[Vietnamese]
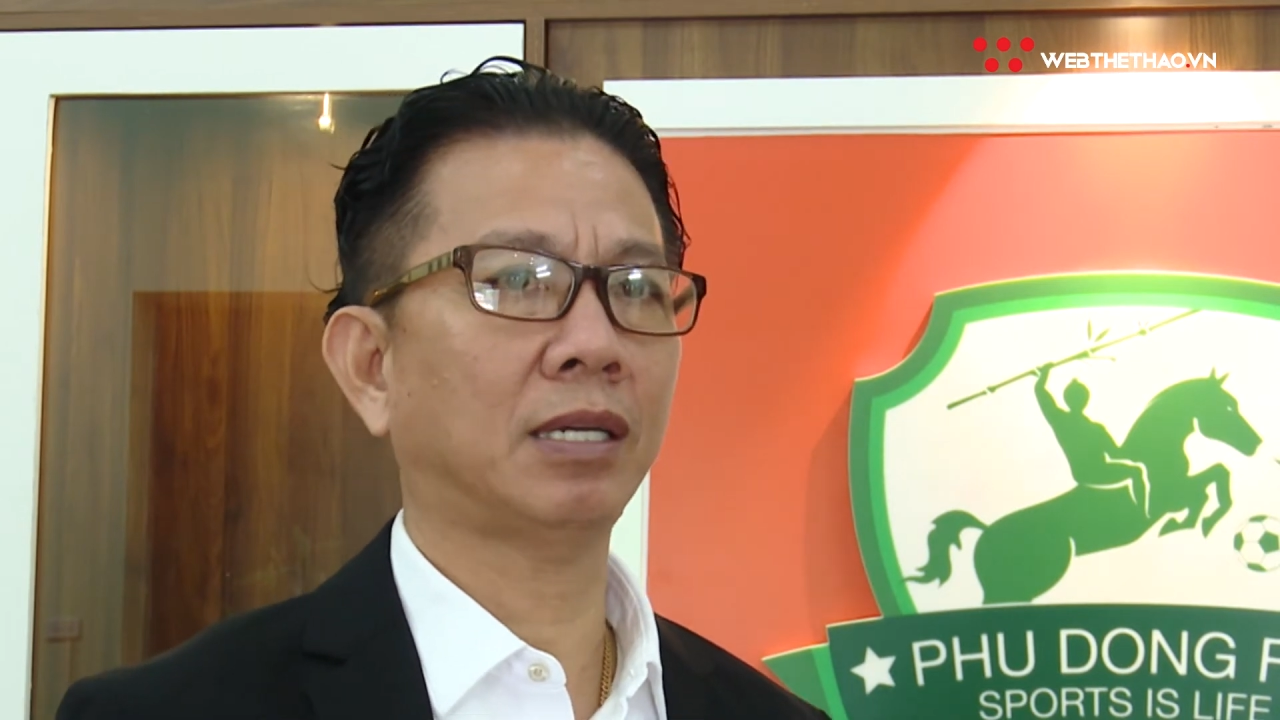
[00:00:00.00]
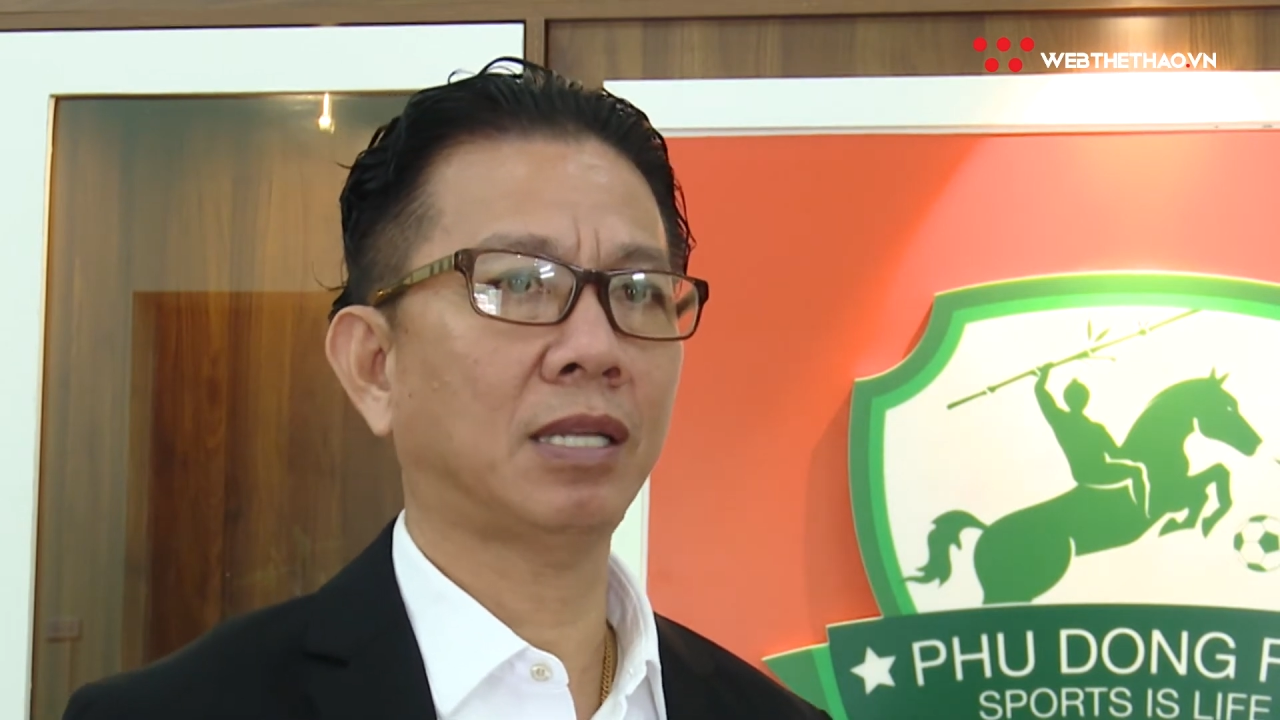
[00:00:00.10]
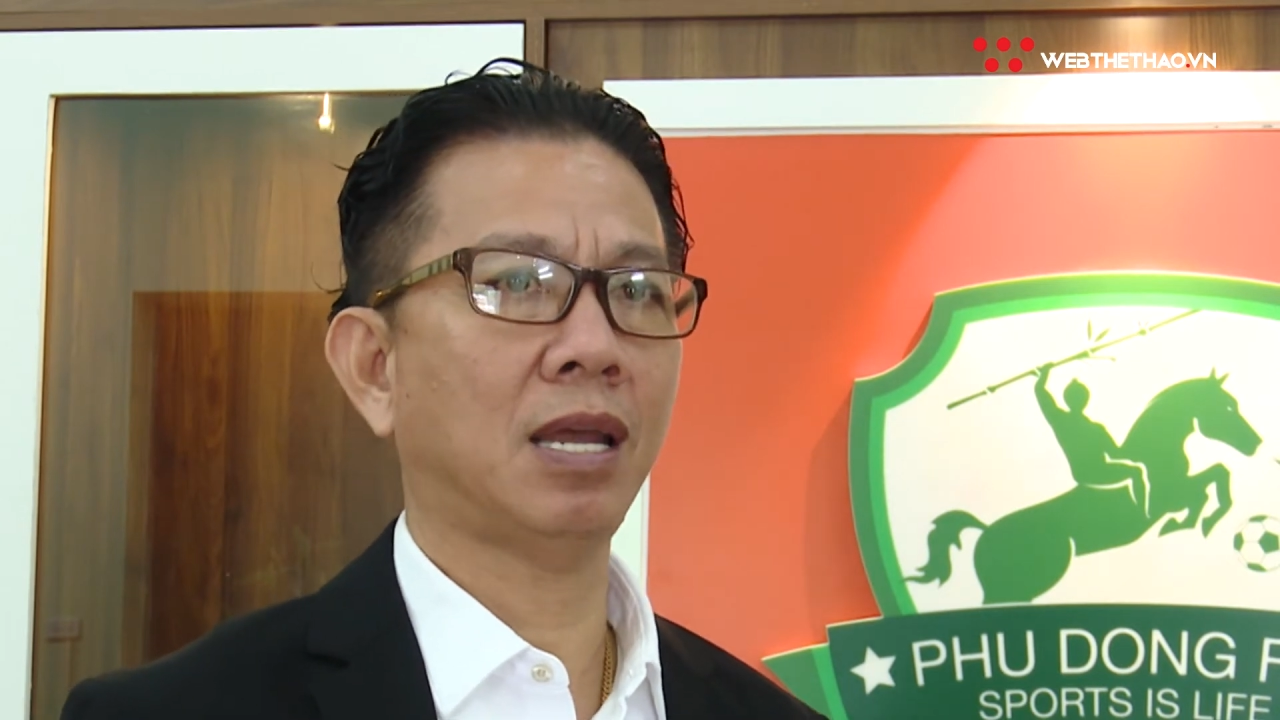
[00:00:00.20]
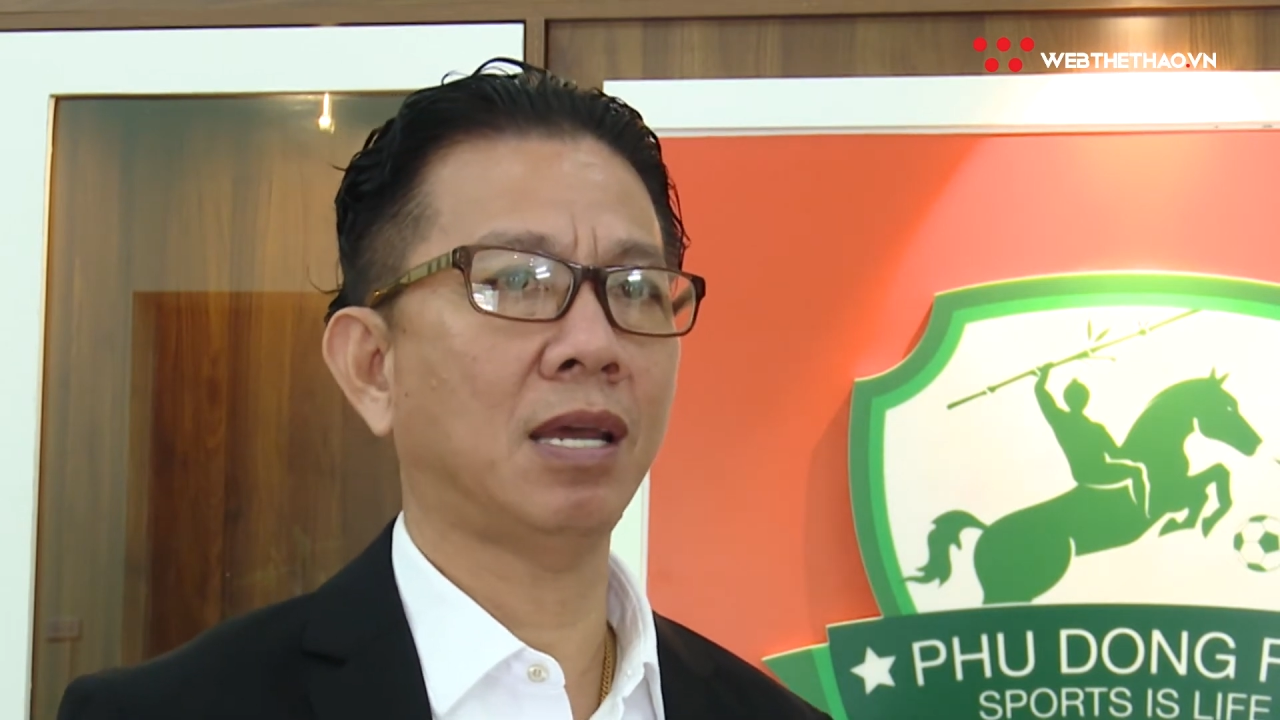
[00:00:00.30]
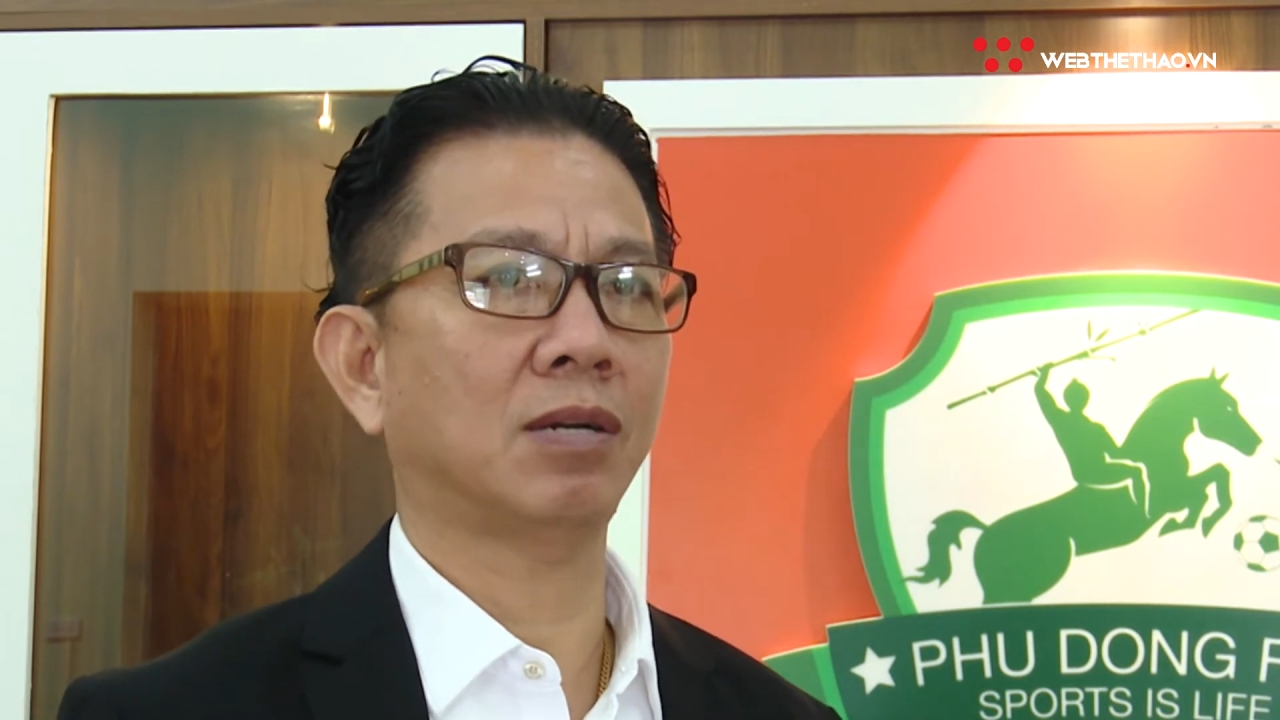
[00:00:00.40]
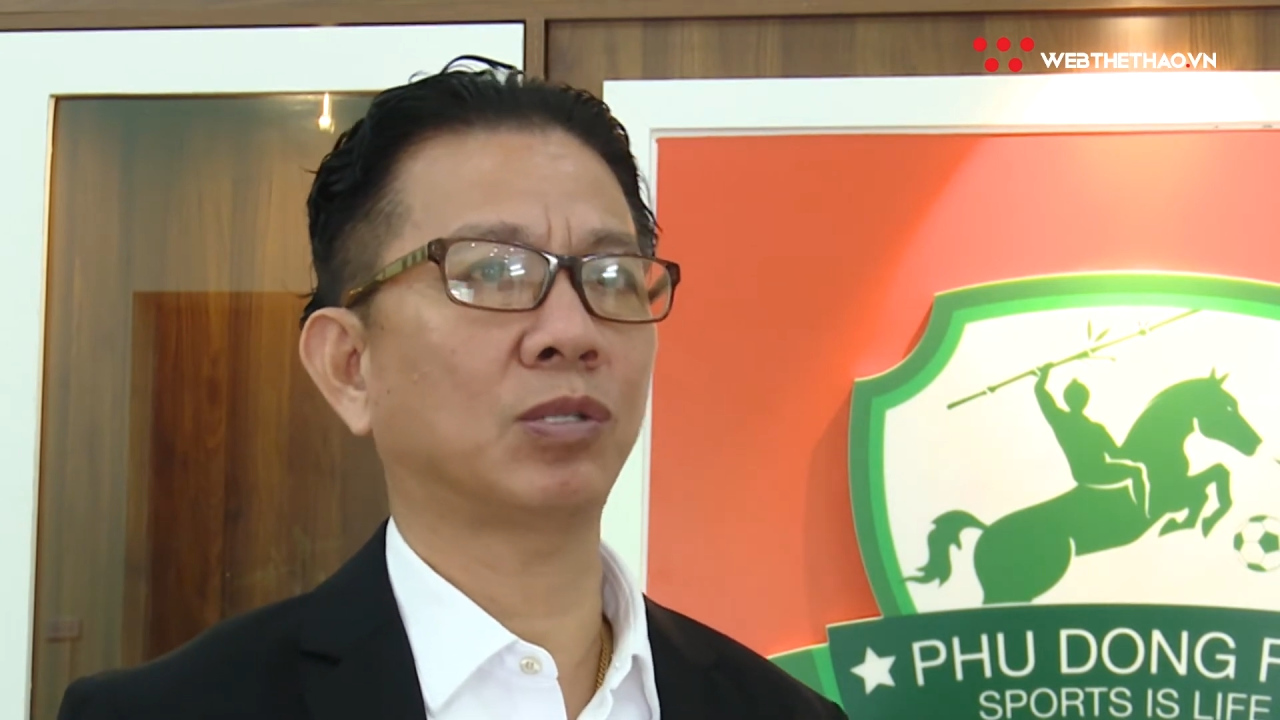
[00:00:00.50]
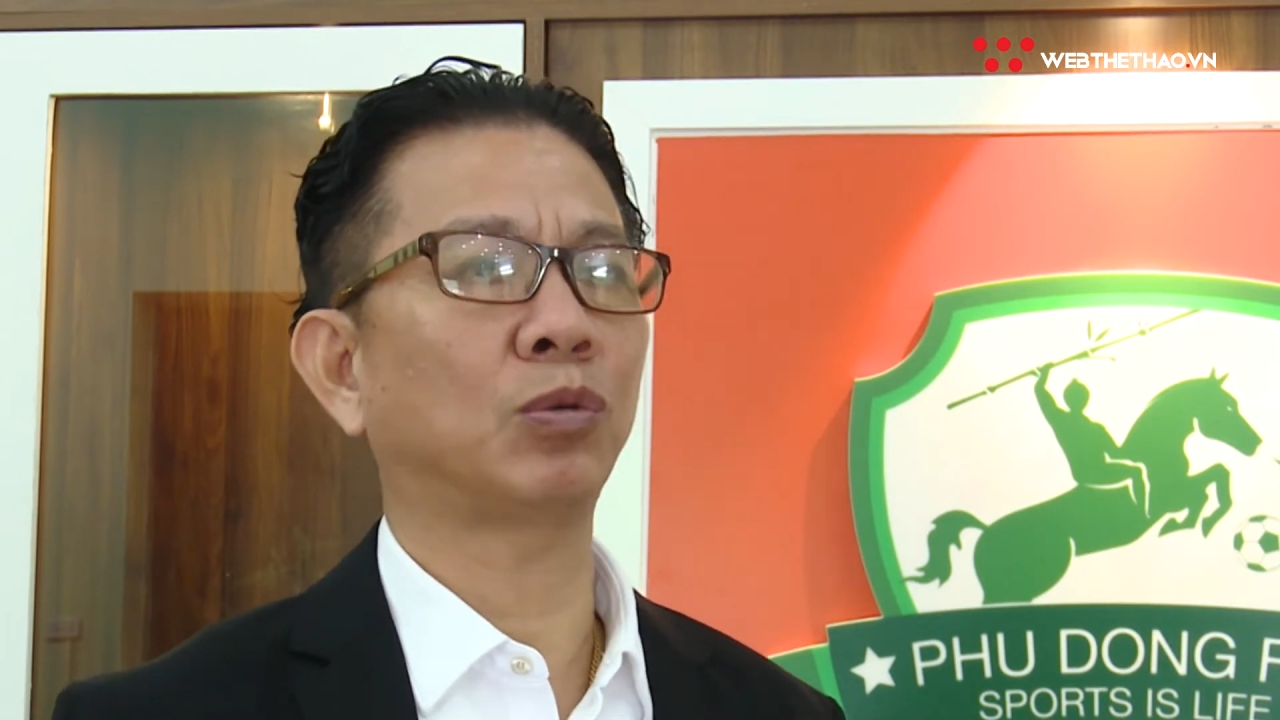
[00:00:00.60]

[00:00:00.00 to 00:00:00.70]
cái thế hệ cầu